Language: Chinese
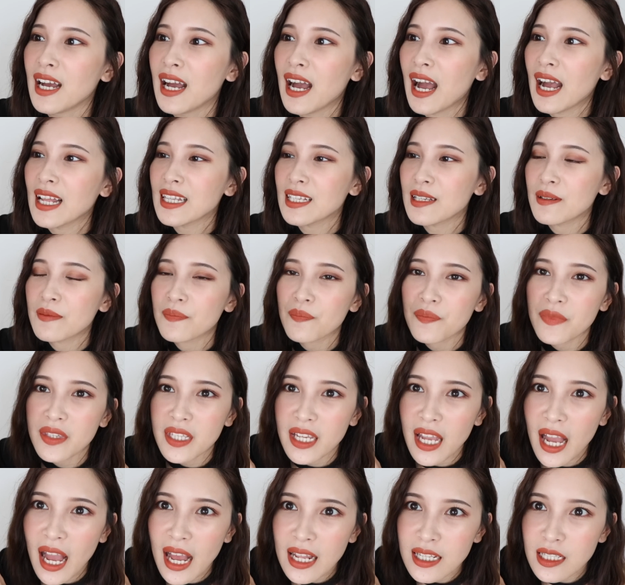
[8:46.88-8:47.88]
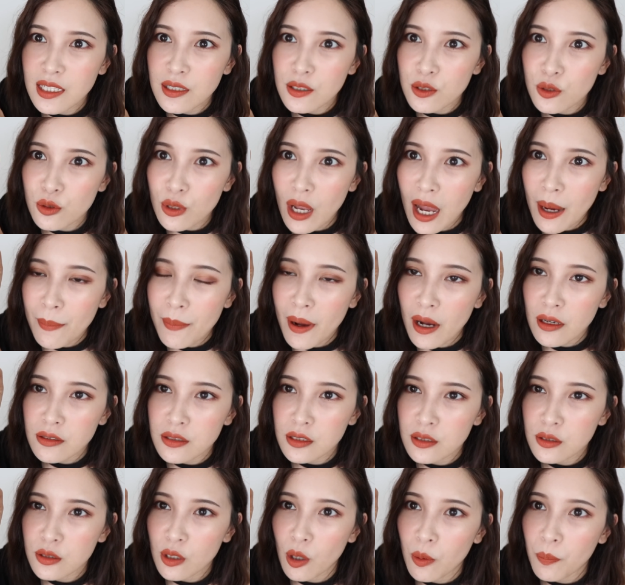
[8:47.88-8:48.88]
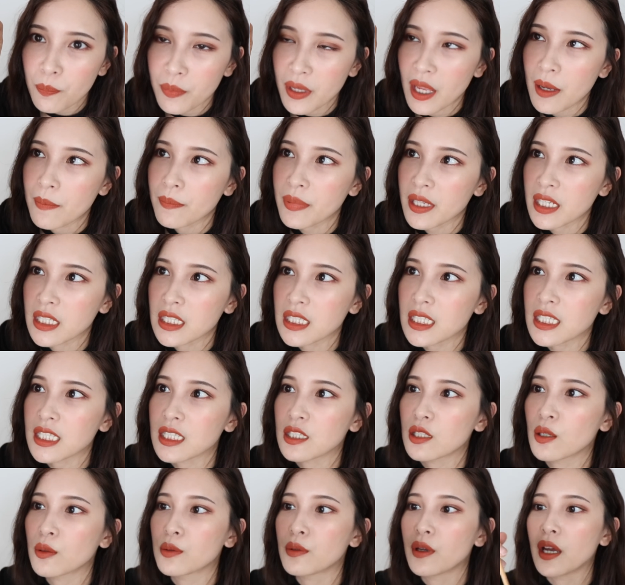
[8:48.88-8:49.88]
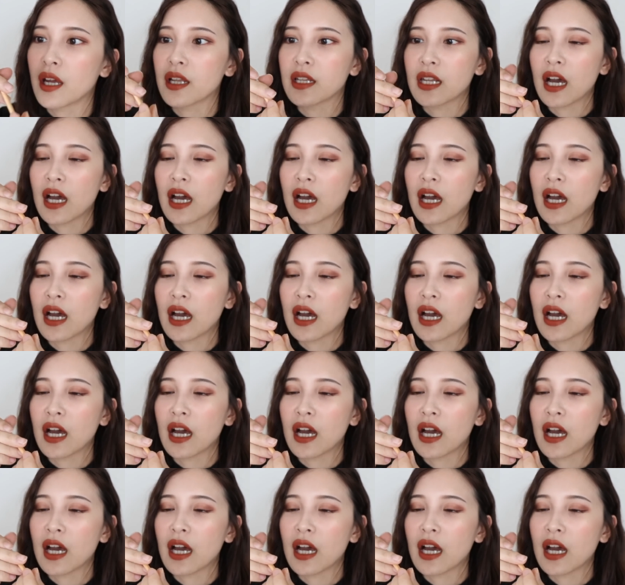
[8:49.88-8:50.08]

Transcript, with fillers: 它的，你看它的刷毛是这种扁平型，对不对？